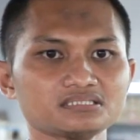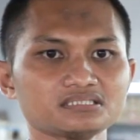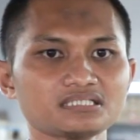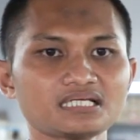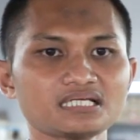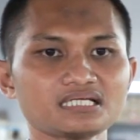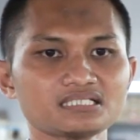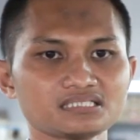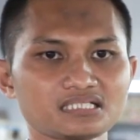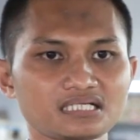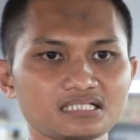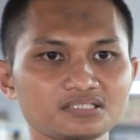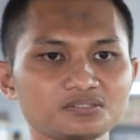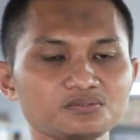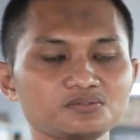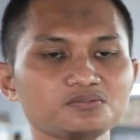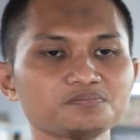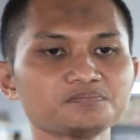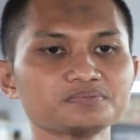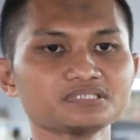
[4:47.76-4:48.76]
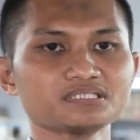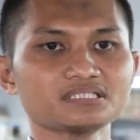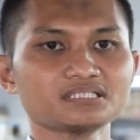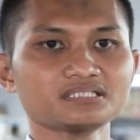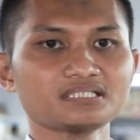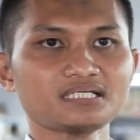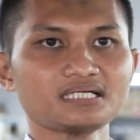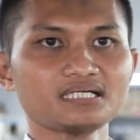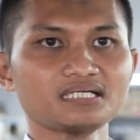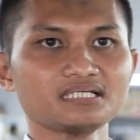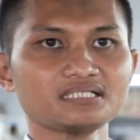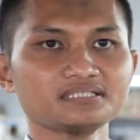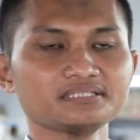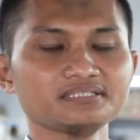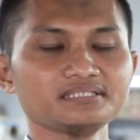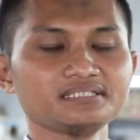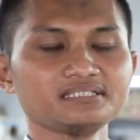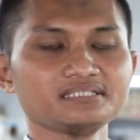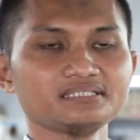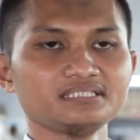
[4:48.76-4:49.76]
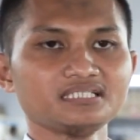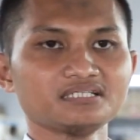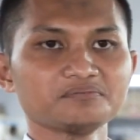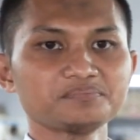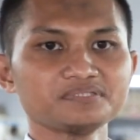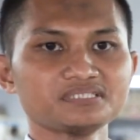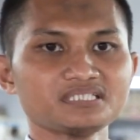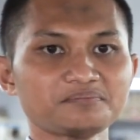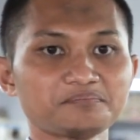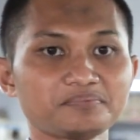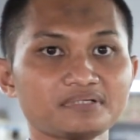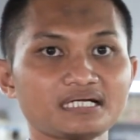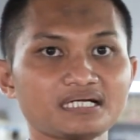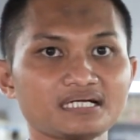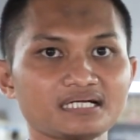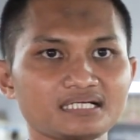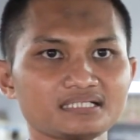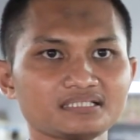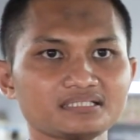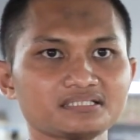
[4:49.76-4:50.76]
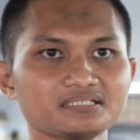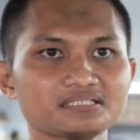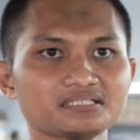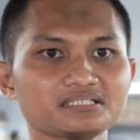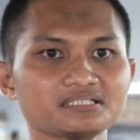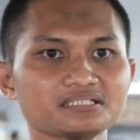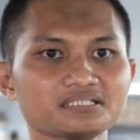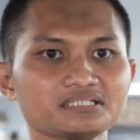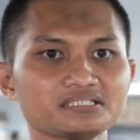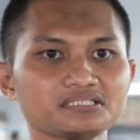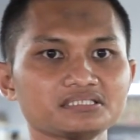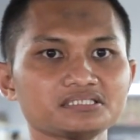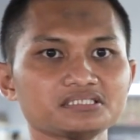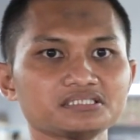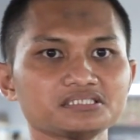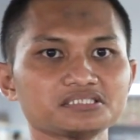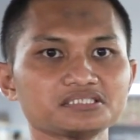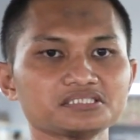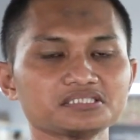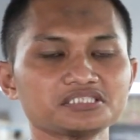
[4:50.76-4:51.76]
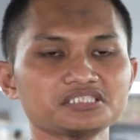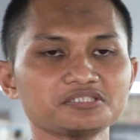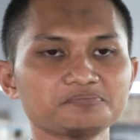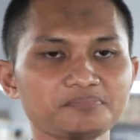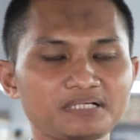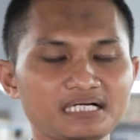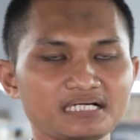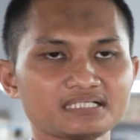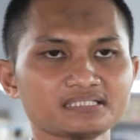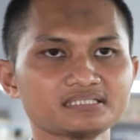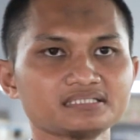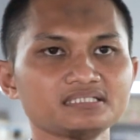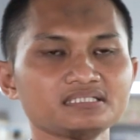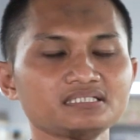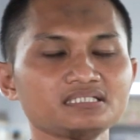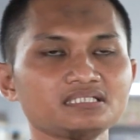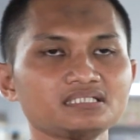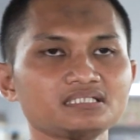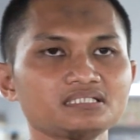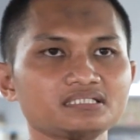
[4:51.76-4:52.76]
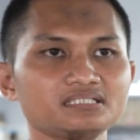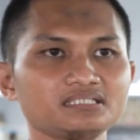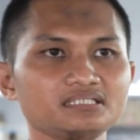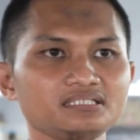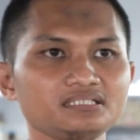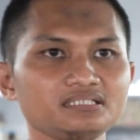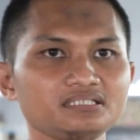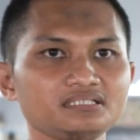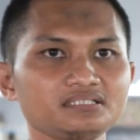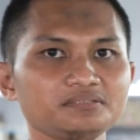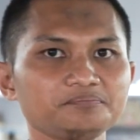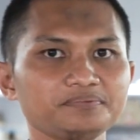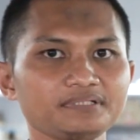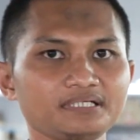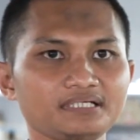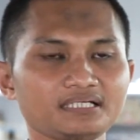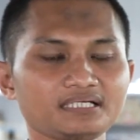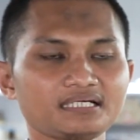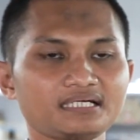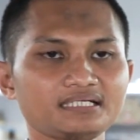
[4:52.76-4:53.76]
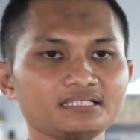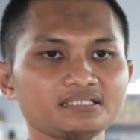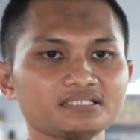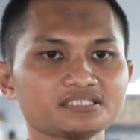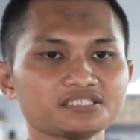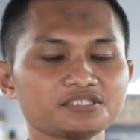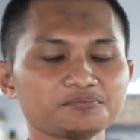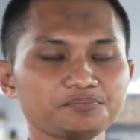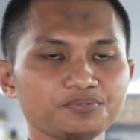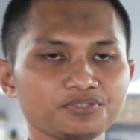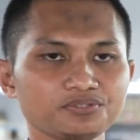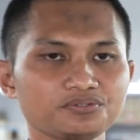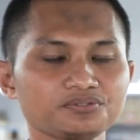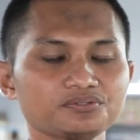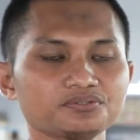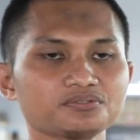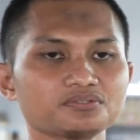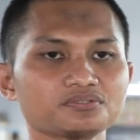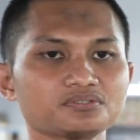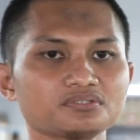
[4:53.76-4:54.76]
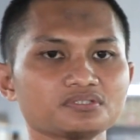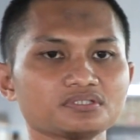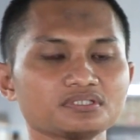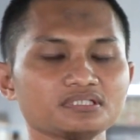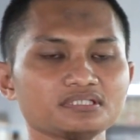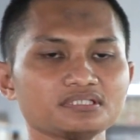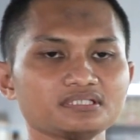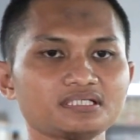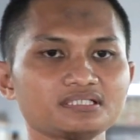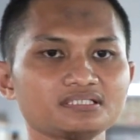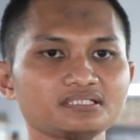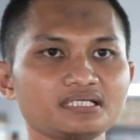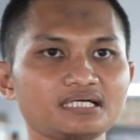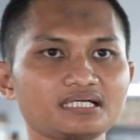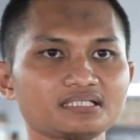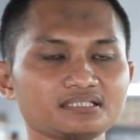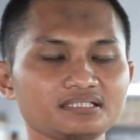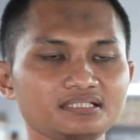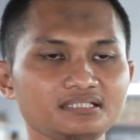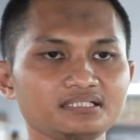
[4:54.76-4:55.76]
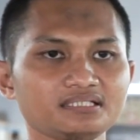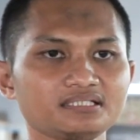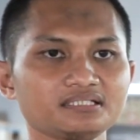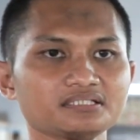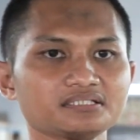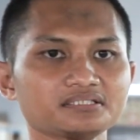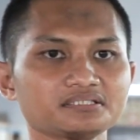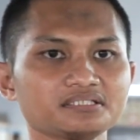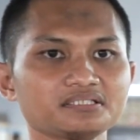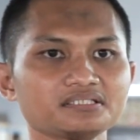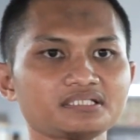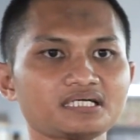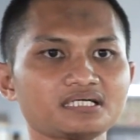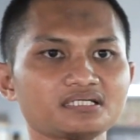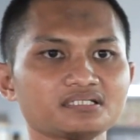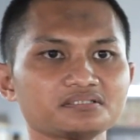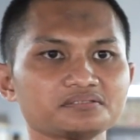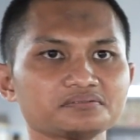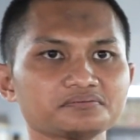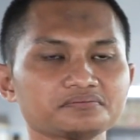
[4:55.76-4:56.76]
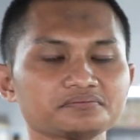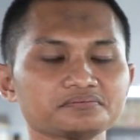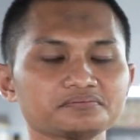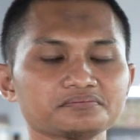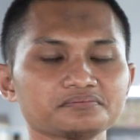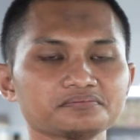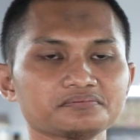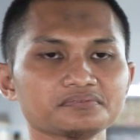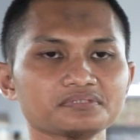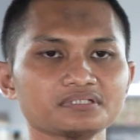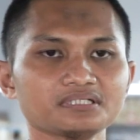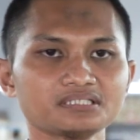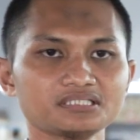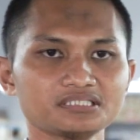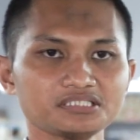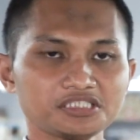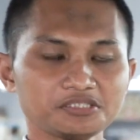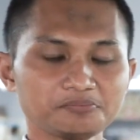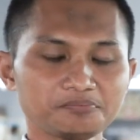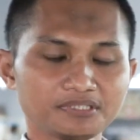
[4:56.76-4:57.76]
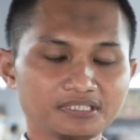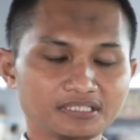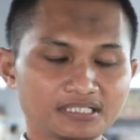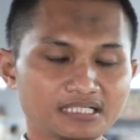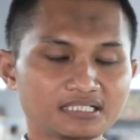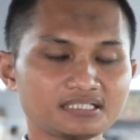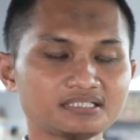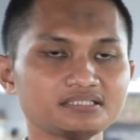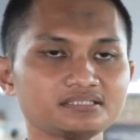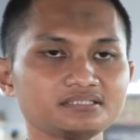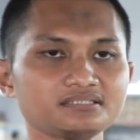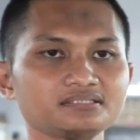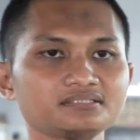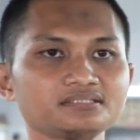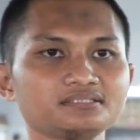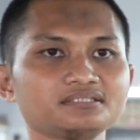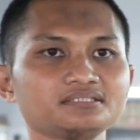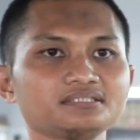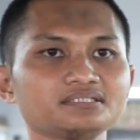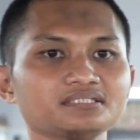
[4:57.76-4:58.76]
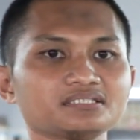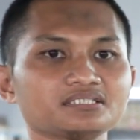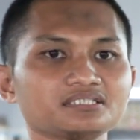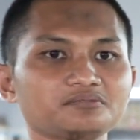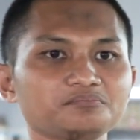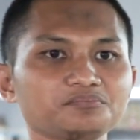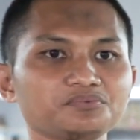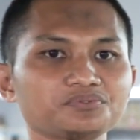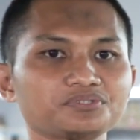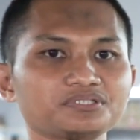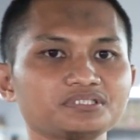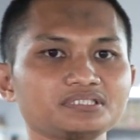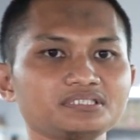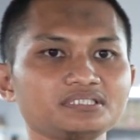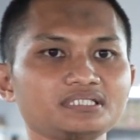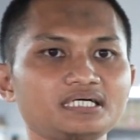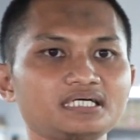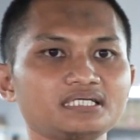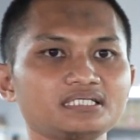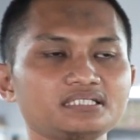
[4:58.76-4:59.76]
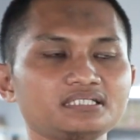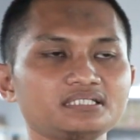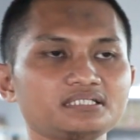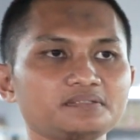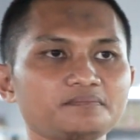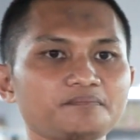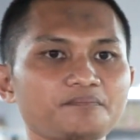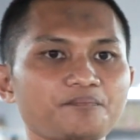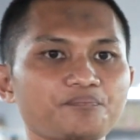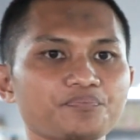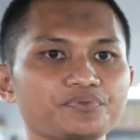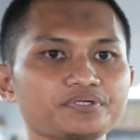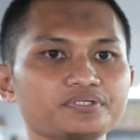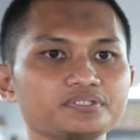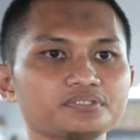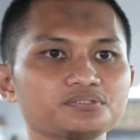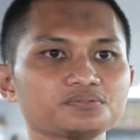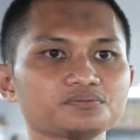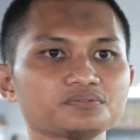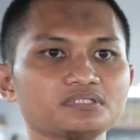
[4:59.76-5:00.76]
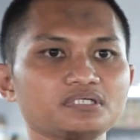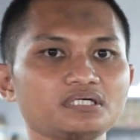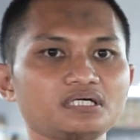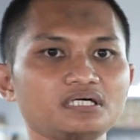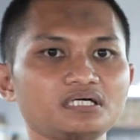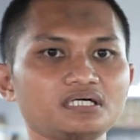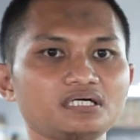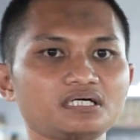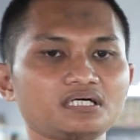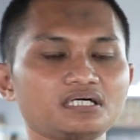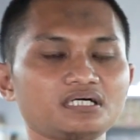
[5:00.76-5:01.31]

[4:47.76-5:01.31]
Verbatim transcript: salah satu peserta yang bisa berangkat ke Jepang. Di BLKI tersebut kita dilatih tentang kedisiplinan, kemudian juga